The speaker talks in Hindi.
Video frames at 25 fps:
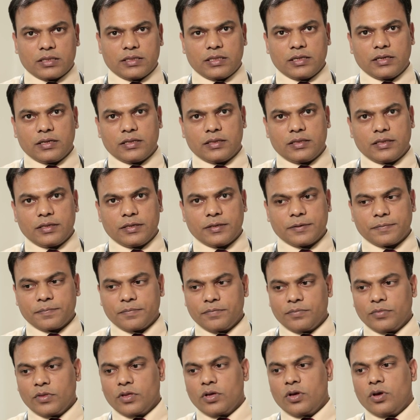करती रहती है
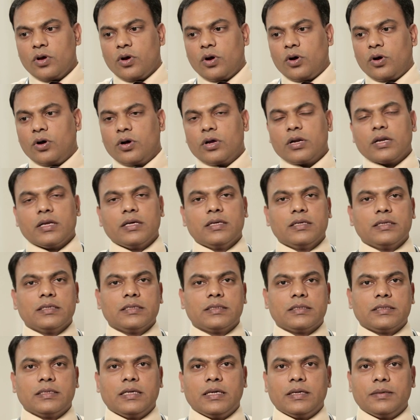और
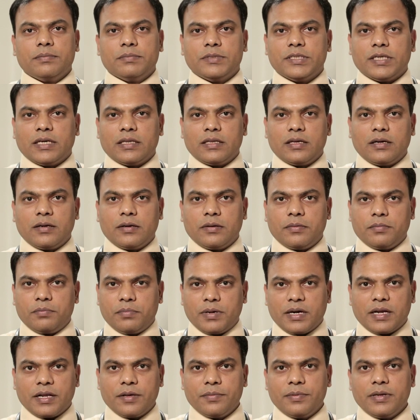इस ये ज़्यादा
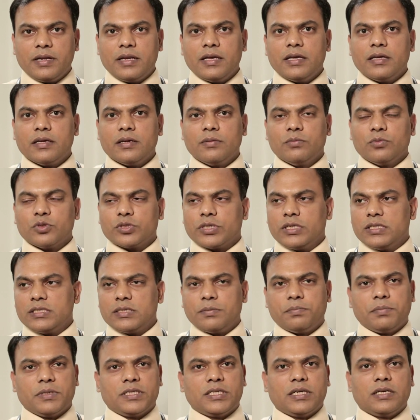भारी भी नहीं है मुश्किल
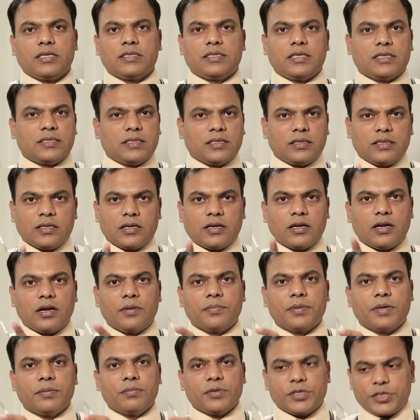से 50 या 70
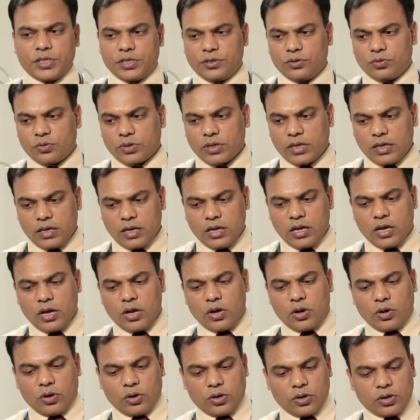ग्राम की मशीन होगी
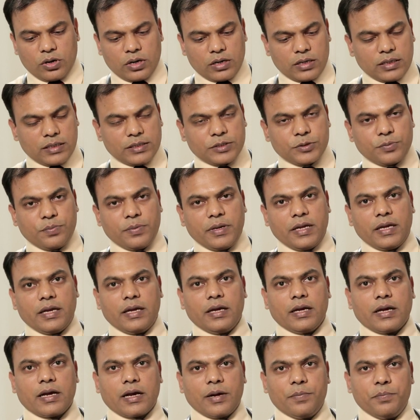और इसमें
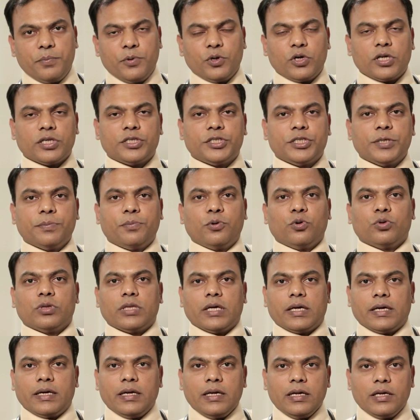एक कंप्यूटर चिप
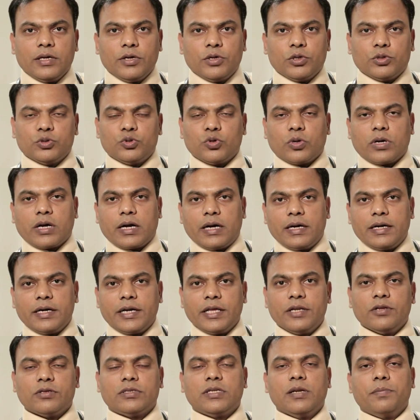होता है जो
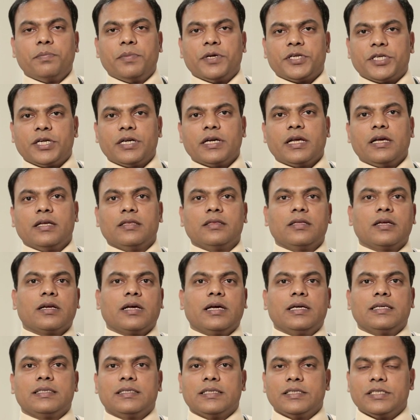कंटिन्यूसली पेशेंट के अंदर
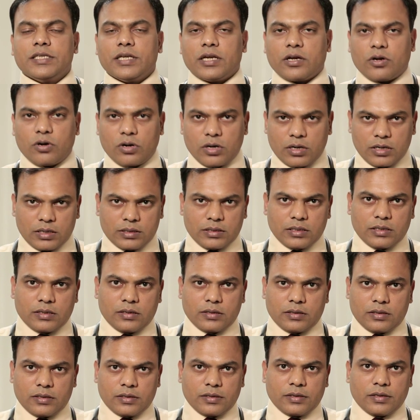का ई e रिकॉर्ड करता
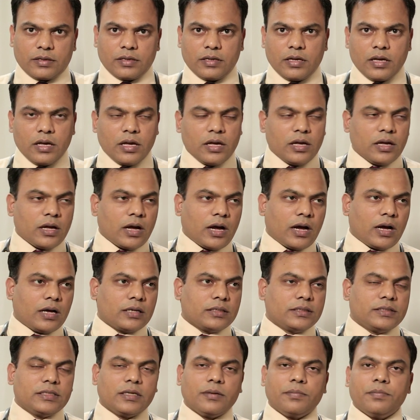रहता
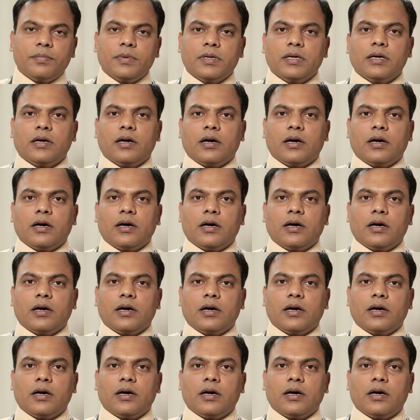है जब